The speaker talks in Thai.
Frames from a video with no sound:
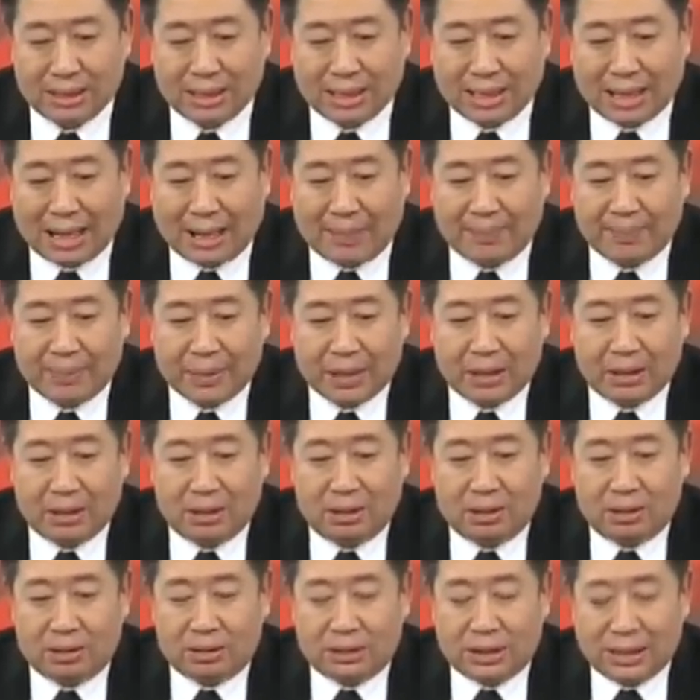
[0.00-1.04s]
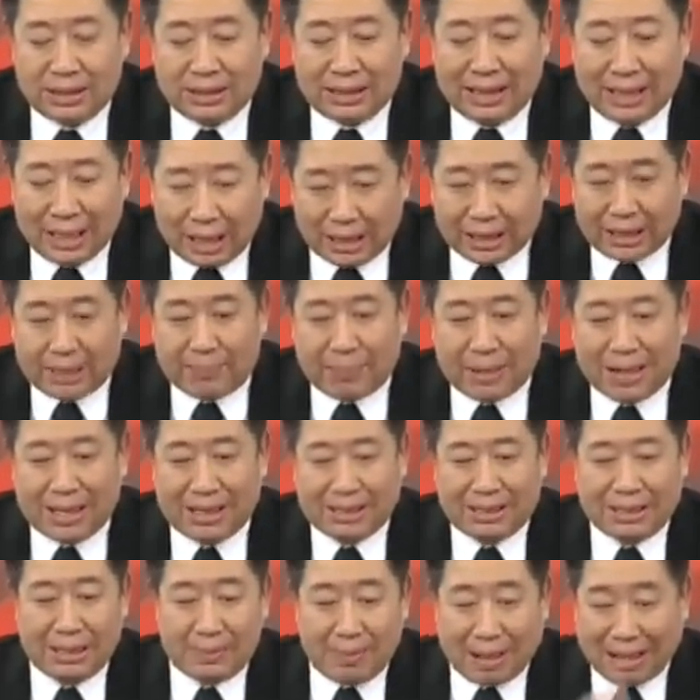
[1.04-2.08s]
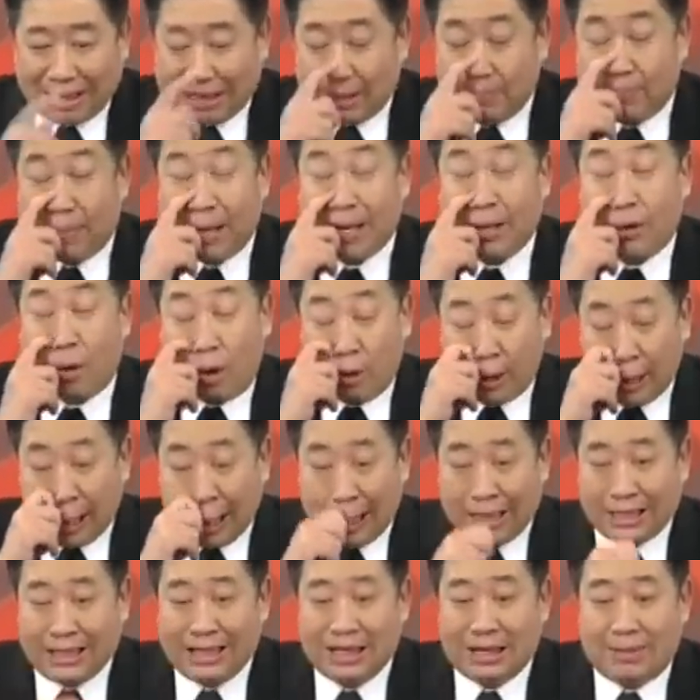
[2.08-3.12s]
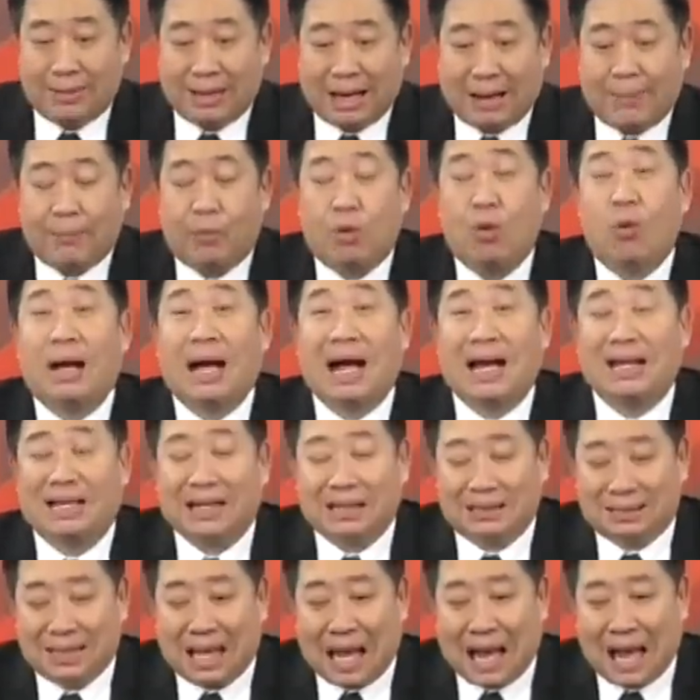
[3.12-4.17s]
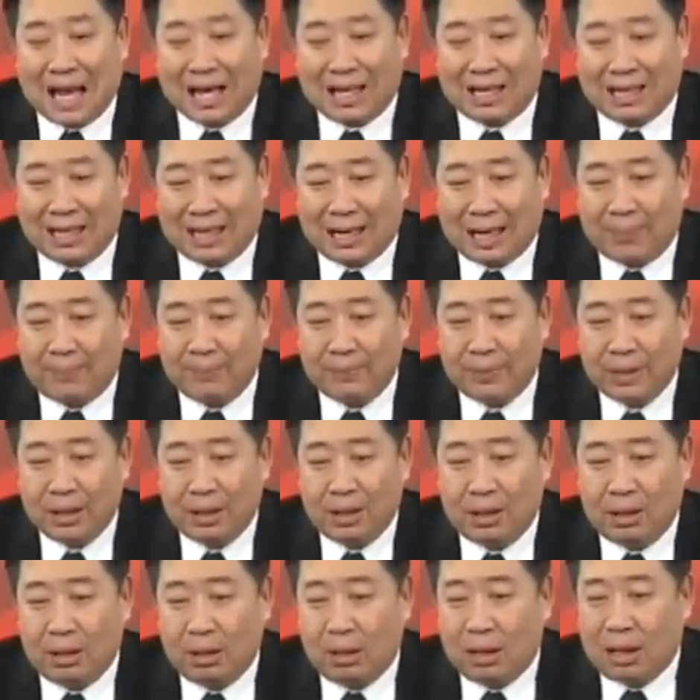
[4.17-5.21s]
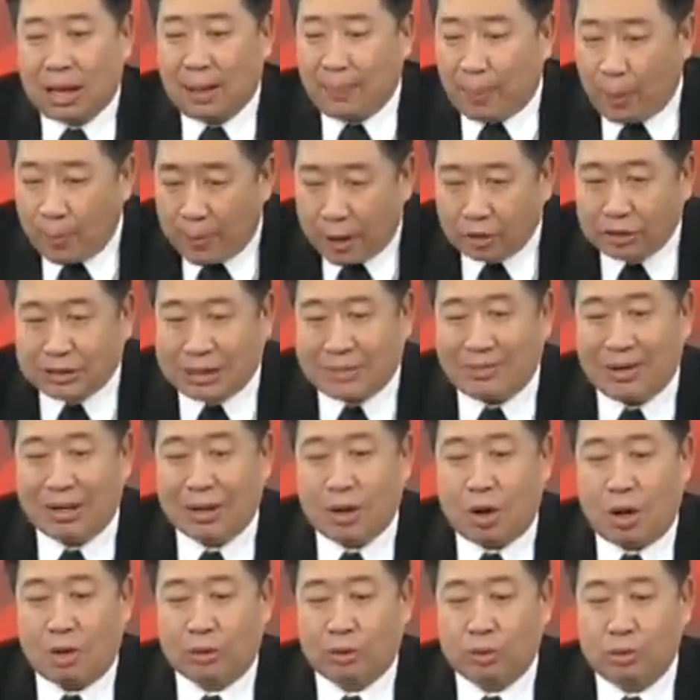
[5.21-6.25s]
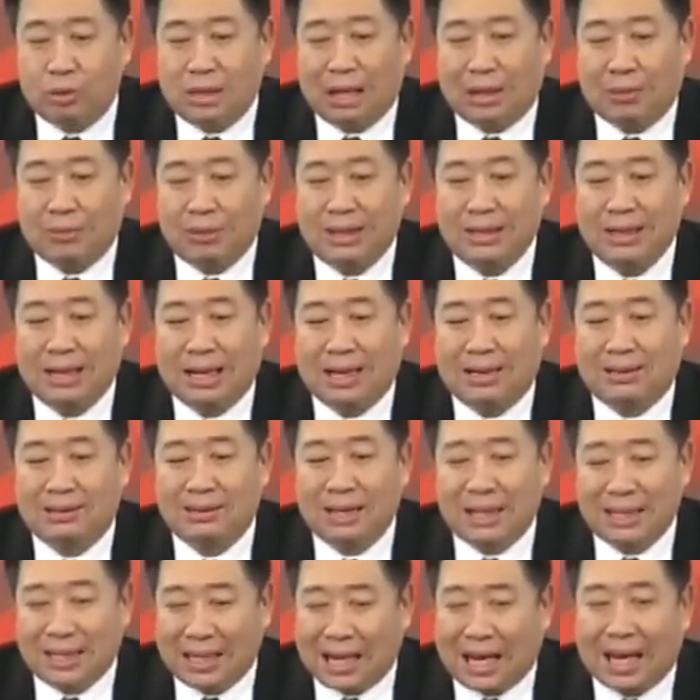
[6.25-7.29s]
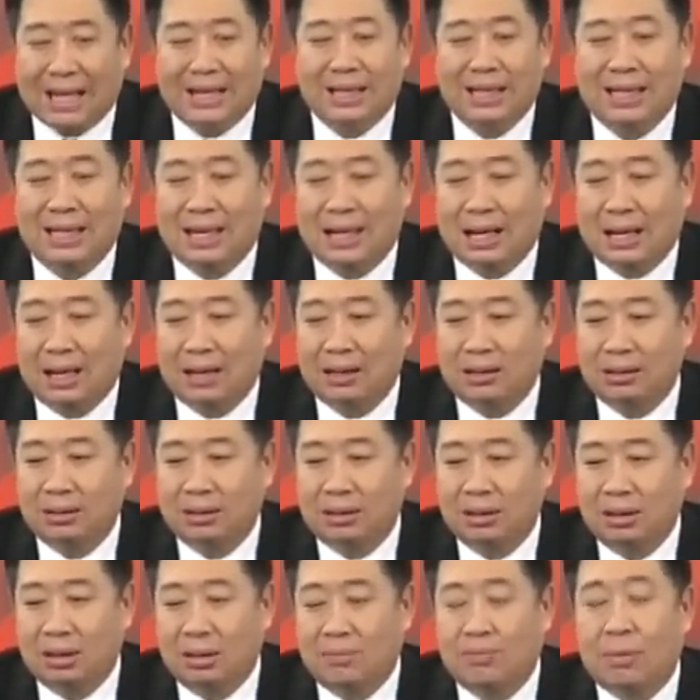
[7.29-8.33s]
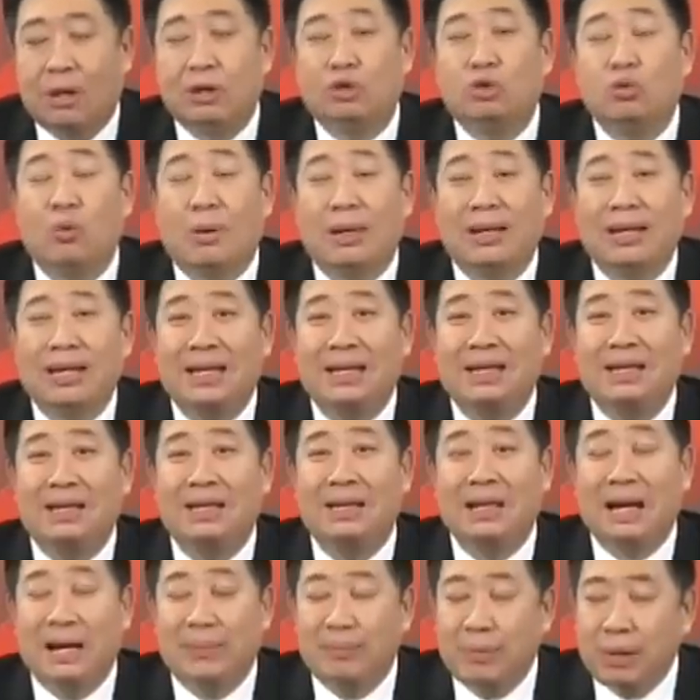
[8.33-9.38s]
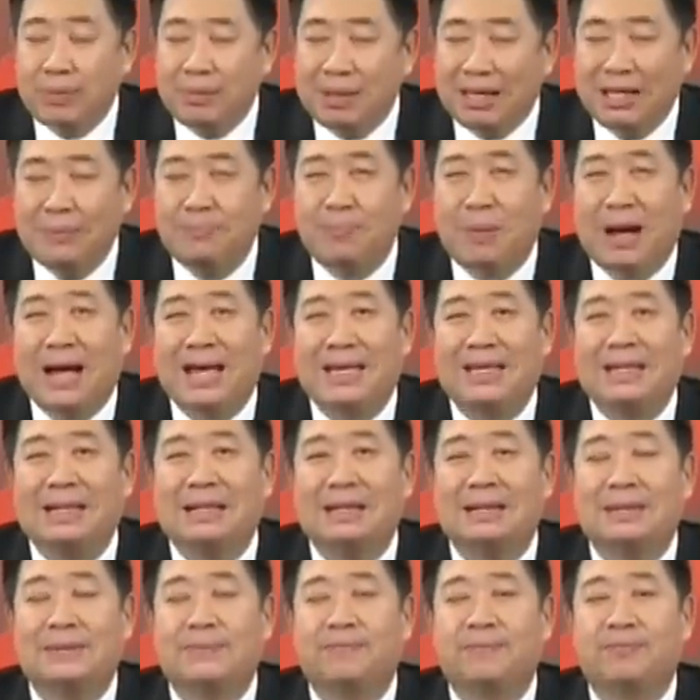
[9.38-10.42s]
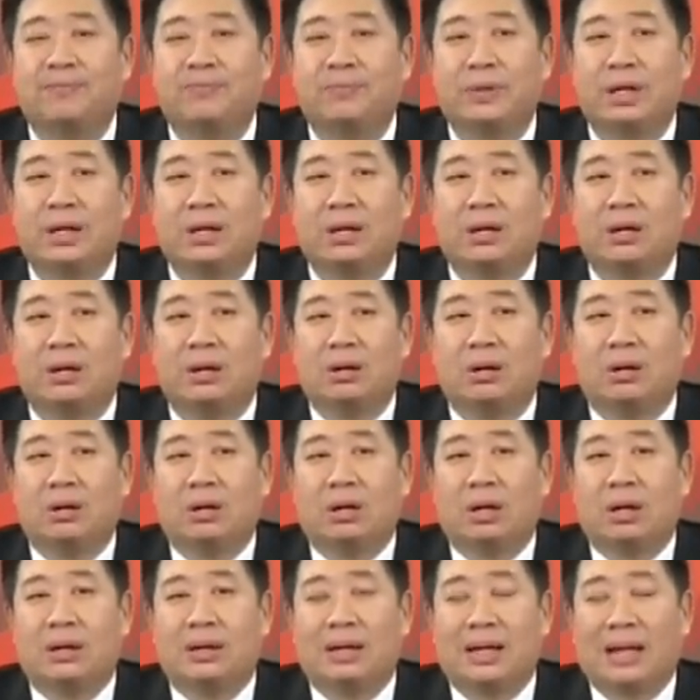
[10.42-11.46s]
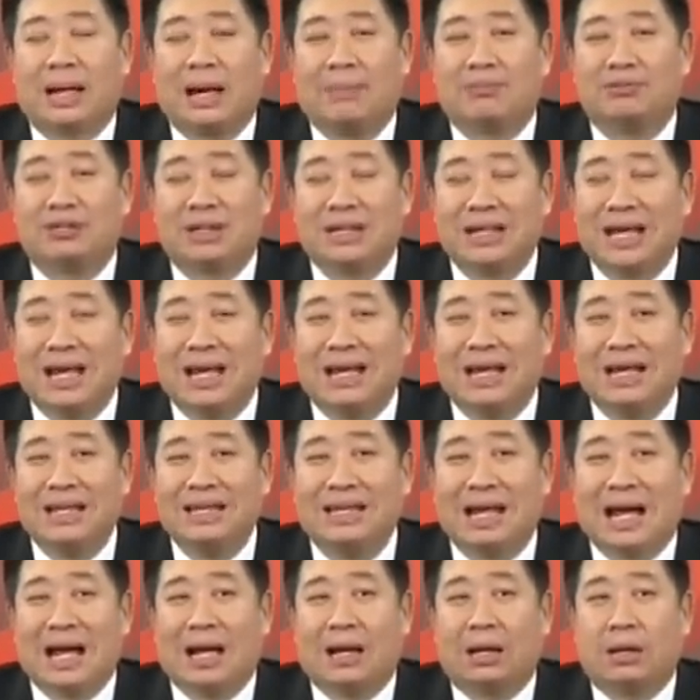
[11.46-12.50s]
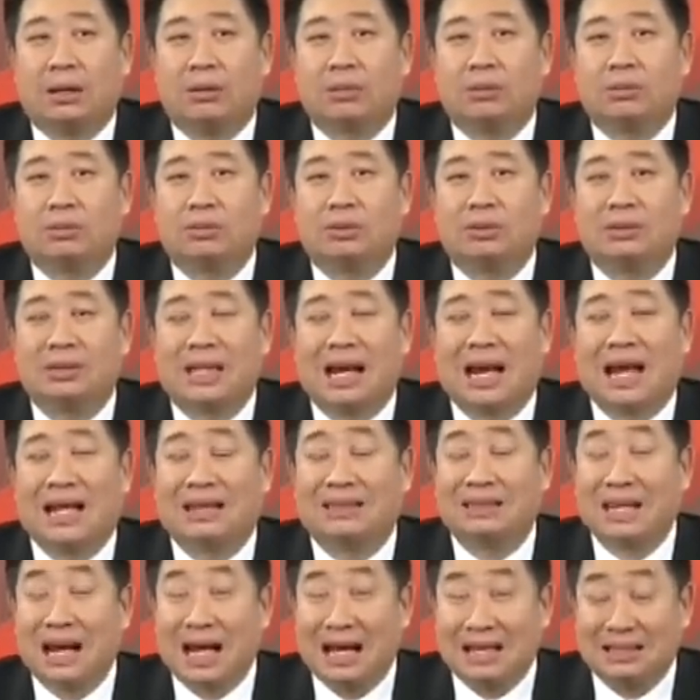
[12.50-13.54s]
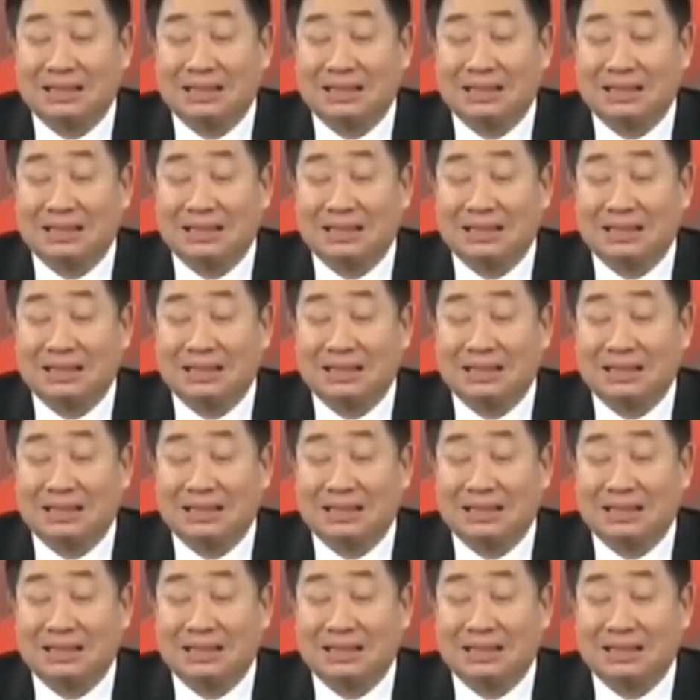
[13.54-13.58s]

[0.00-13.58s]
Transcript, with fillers: นะครับซึ่งนี้ก็จะเป็นที่มาที่ไปของเงินที่จะไปทำโครงการต่างๆนะครับและผมเข้าใจว่ากองทุนเหล่านี้เนี่ยน่าจะขายดีฮะเพราะทุกวันนี้เงินไม่มีที่ไปเยอะนะครับสังเกตได้จากตลาดตรา